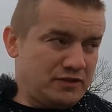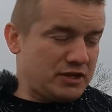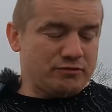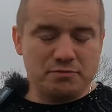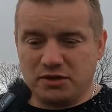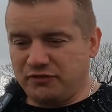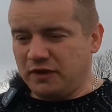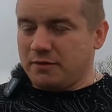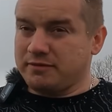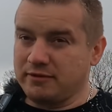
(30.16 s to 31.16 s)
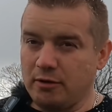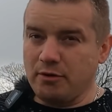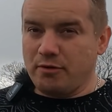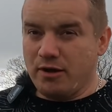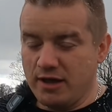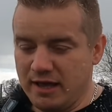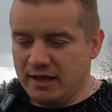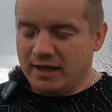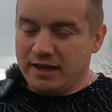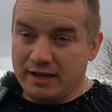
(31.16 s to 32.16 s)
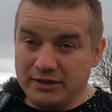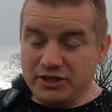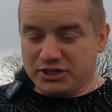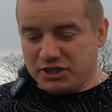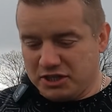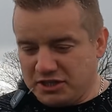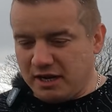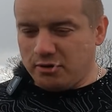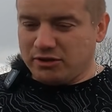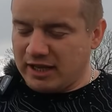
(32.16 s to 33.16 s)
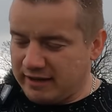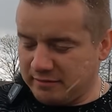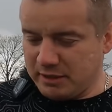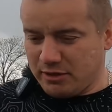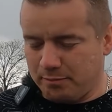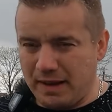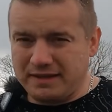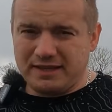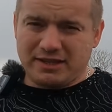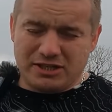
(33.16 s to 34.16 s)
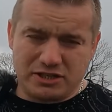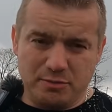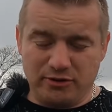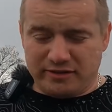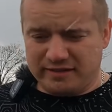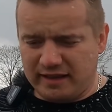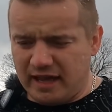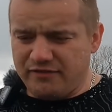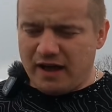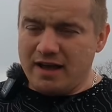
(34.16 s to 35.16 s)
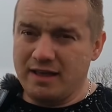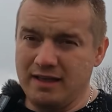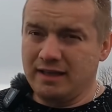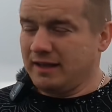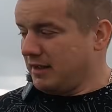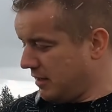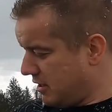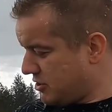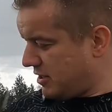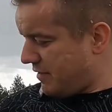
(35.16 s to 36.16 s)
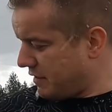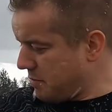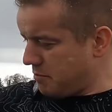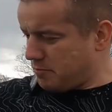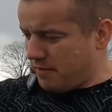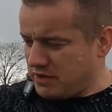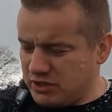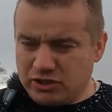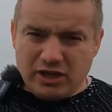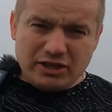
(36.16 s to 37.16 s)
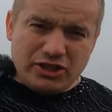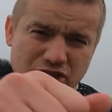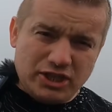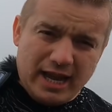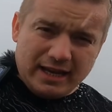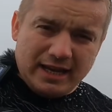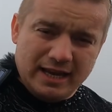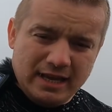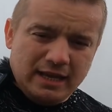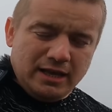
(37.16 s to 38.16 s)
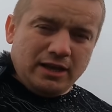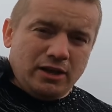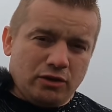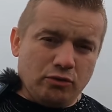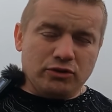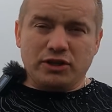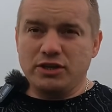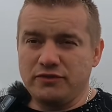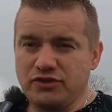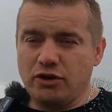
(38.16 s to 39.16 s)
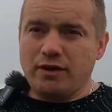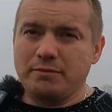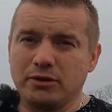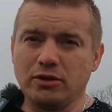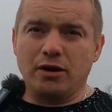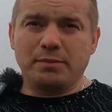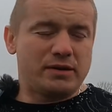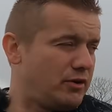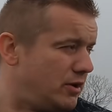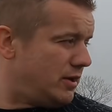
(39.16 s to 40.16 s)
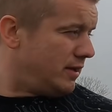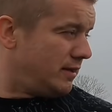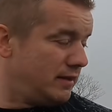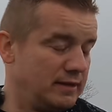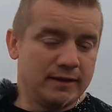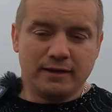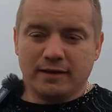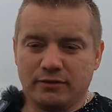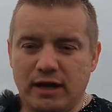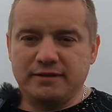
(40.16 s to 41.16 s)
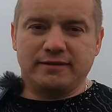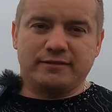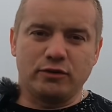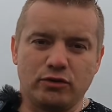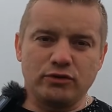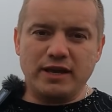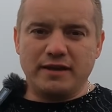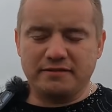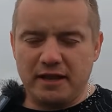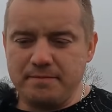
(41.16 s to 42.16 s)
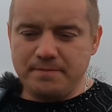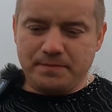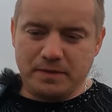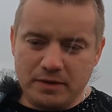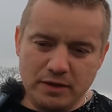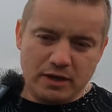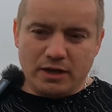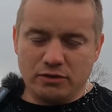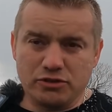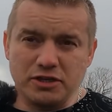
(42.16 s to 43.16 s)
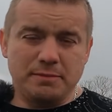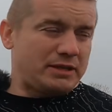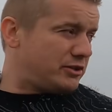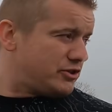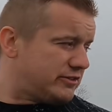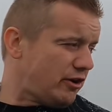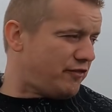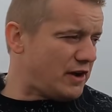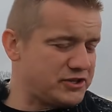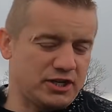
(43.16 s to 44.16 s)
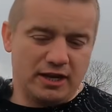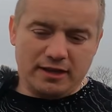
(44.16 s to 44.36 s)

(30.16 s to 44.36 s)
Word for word: Wyszedłem przed chwilą z domu, nic się nie działo, teraz mnie kompletnie deszcz mocny zalewa. Czy nawet bym mógł powiedzieć, że to jakiś śnieg. Kurtki nie wziąłem, no dobra, no. Słuchajcie, z cukru nie jestem, już nie będę się cofać.